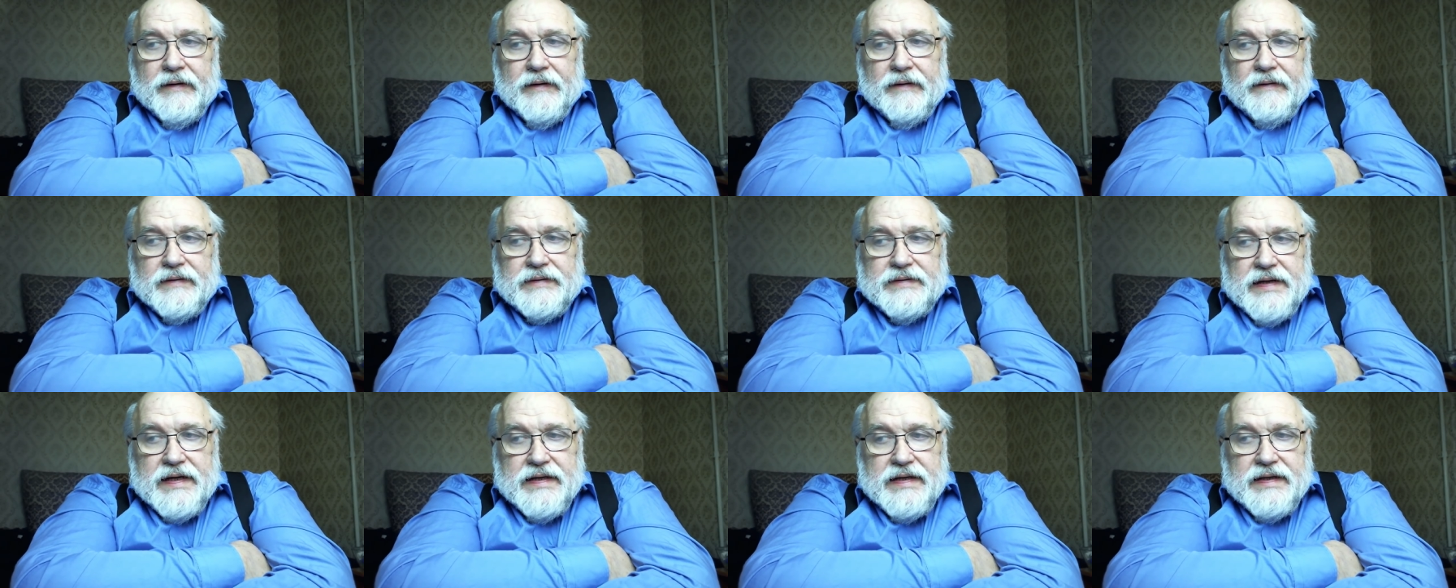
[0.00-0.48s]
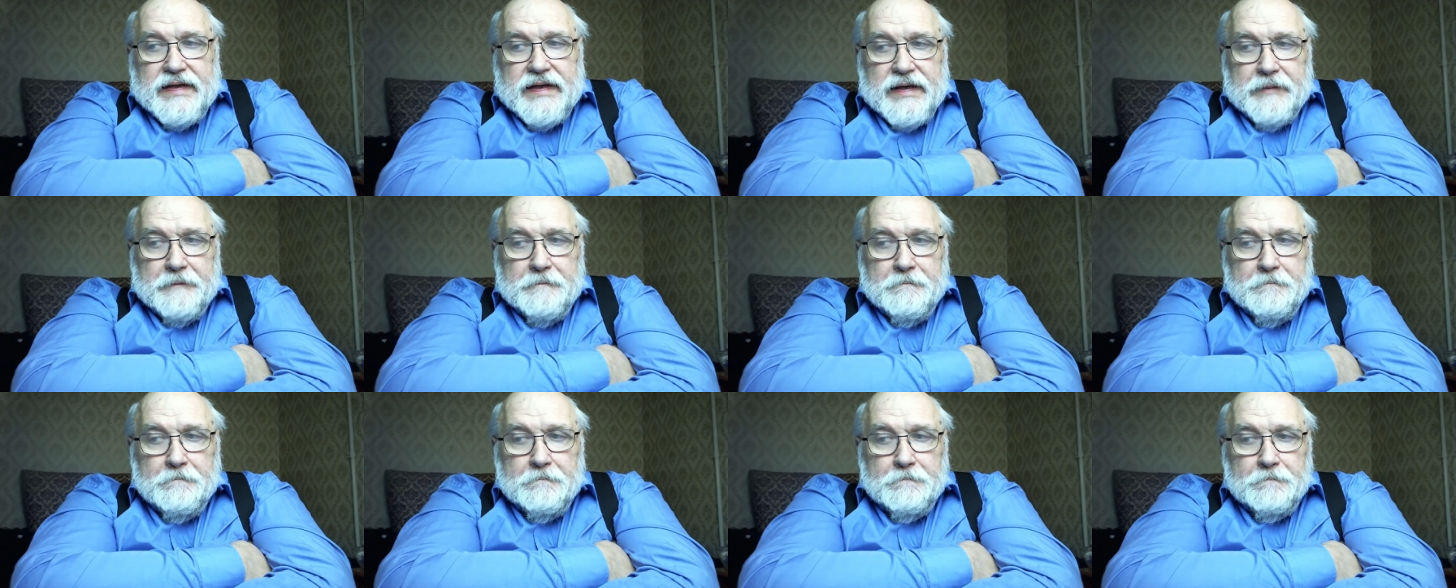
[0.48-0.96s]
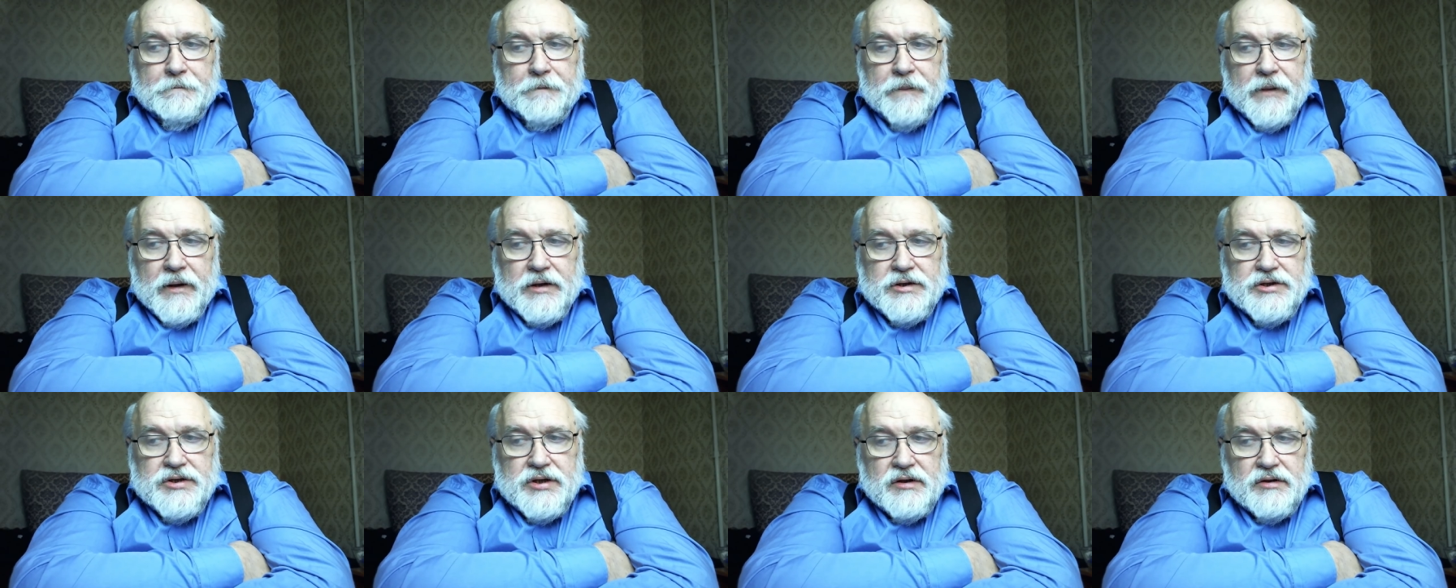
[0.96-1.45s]
Вы знаете,
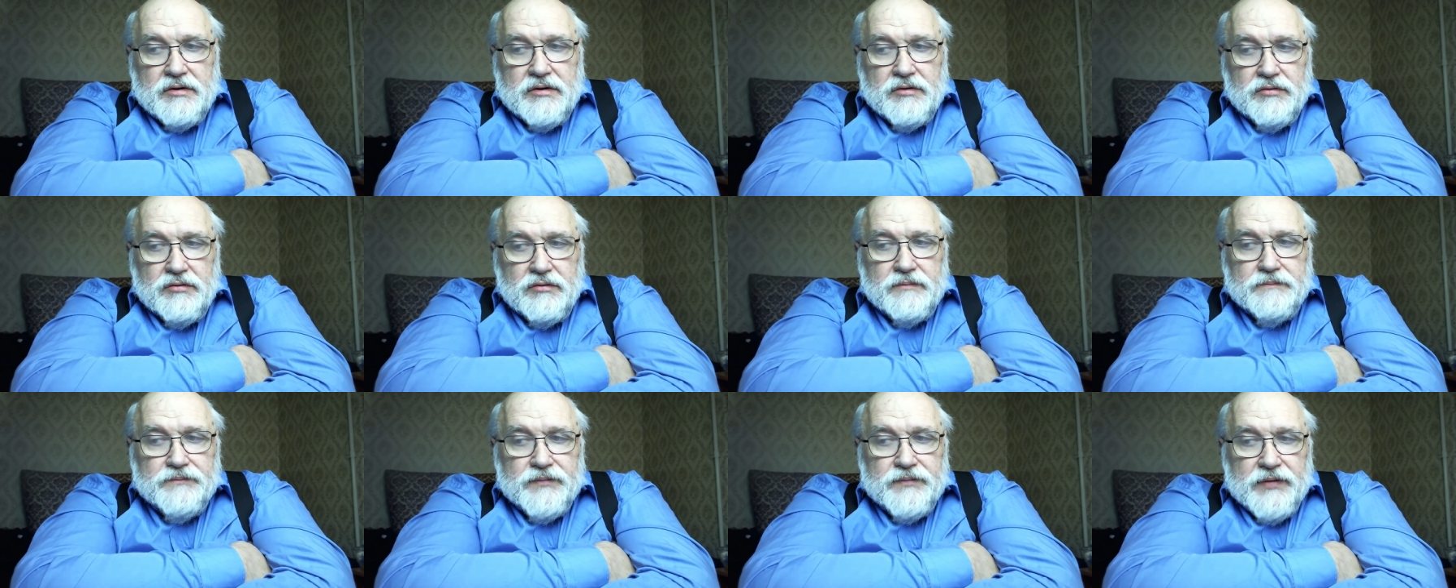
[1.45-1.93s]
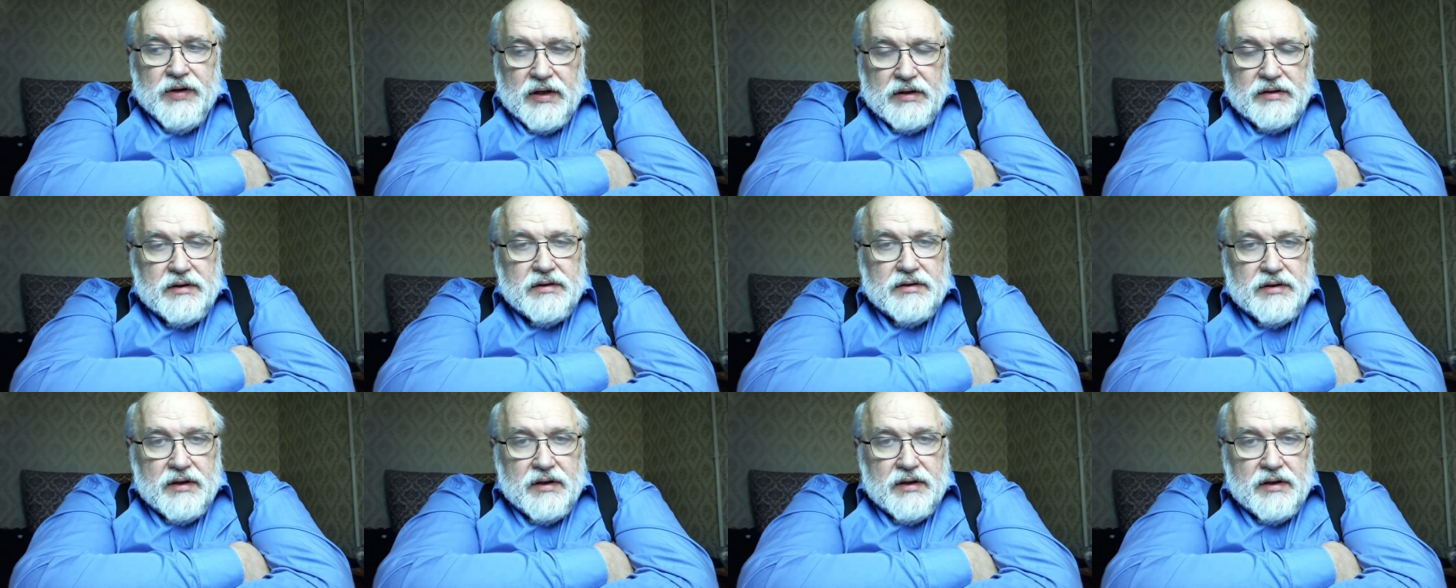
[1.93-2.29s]
значит, ну, надо